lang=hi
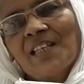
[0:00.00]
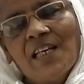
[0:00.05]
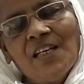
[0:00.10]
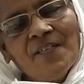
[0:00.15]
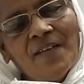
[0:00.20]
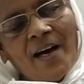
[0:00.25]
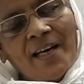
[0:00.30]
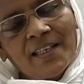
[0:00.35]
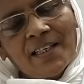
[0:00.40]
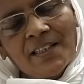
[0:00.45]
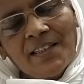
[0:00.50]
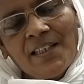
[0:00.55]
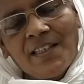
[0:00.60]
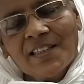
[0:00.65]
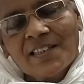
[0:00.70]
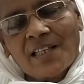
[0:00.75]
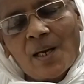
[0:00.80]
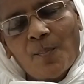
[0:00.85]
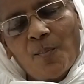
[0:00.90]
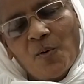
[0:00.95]
शनिवार के दिन
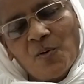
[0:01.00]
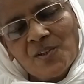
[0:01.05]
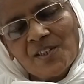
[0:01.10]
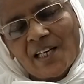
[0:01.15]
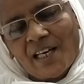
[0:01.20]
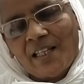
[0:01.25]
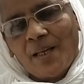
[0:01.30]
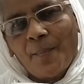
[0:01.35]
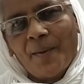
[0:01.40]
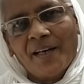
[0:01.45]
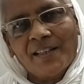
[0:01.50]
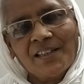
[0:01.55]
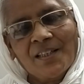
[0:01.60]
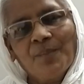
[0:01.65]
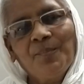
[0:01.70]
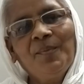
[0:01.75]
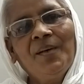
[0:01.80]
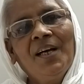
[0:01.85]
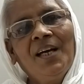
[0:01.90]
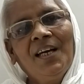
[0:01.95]
इसका बहुत ज़्यादा
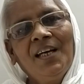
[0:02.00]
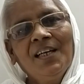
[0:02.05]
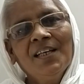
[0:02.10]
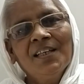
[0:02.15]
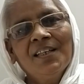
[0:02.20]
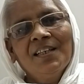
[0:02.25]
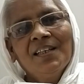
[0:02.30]
महत्वम्य है